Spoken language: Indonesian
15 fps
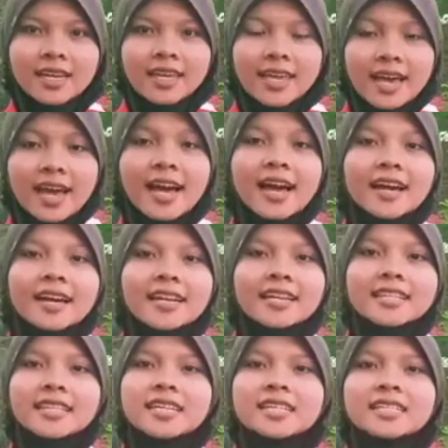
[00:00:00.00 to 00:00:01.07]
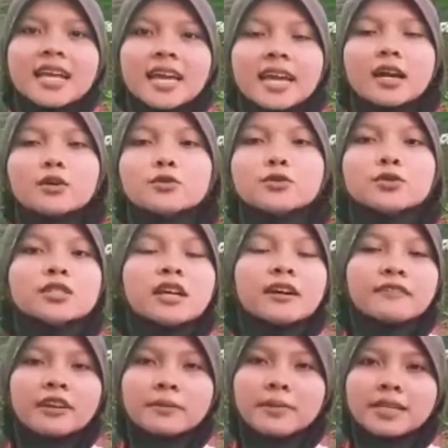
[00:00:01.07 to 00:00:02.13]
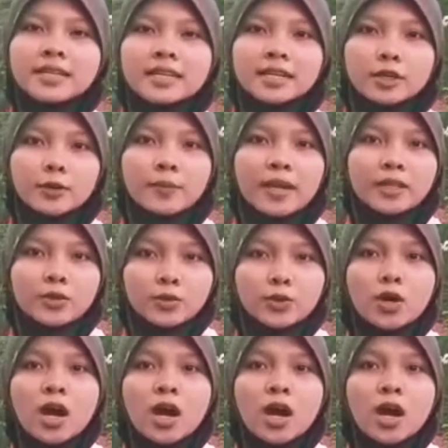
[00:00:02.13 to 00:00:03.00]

Ya, kritik saya untuk Zafran dulu kayak itu